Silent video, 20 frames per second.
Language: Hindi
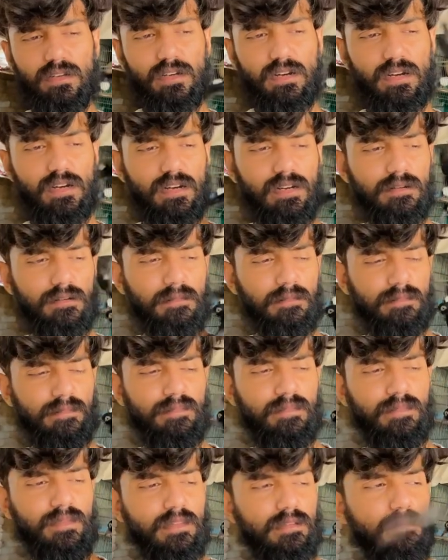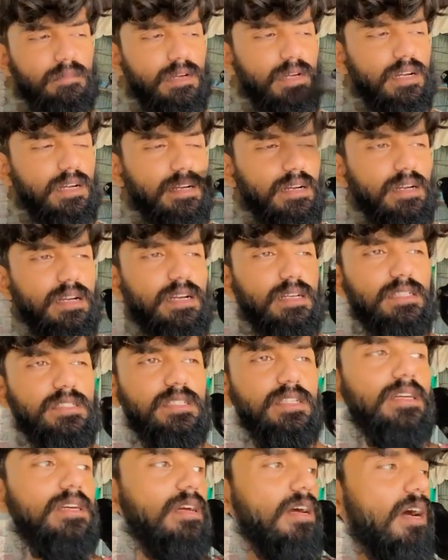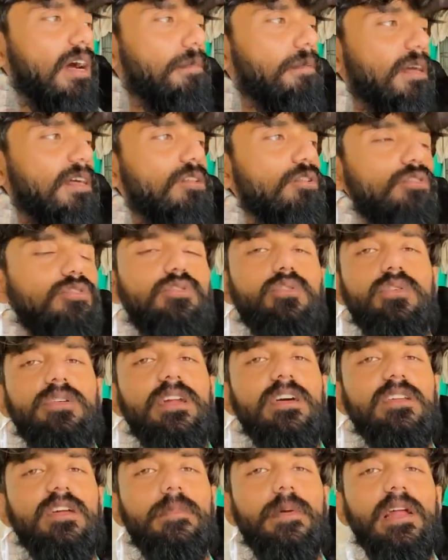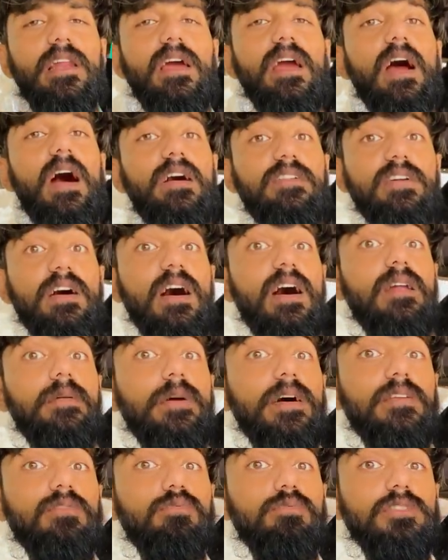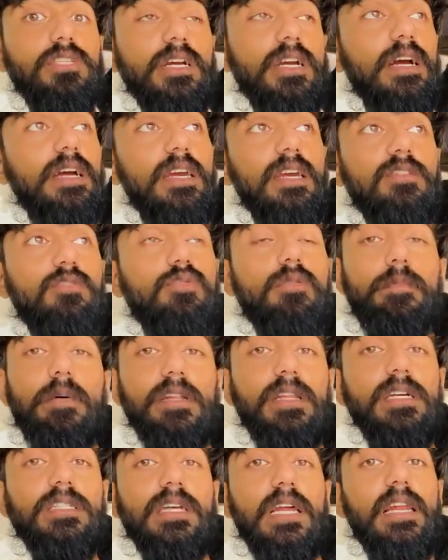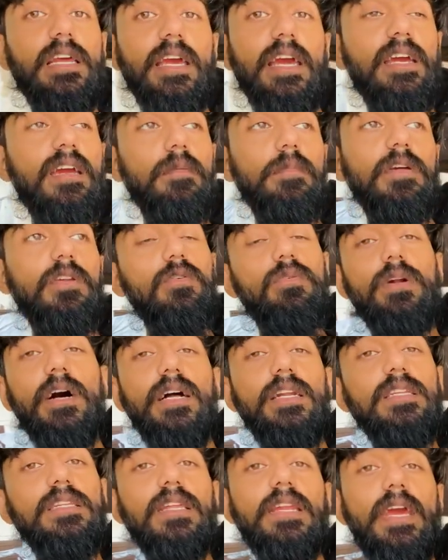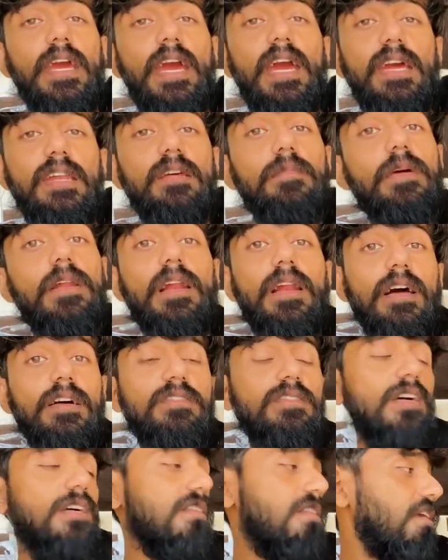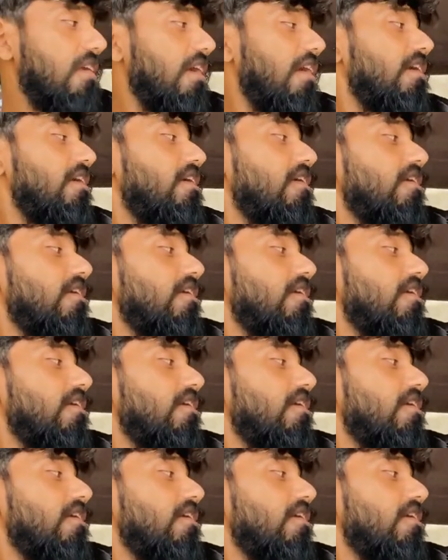हाँ बस अब ये दोस्तों उड़ने से पहले हज़ार बार सोचेगा कि इसको पता चल गया है कि मेरी उड़ान इतनी है नहीं मेरे लग सकती है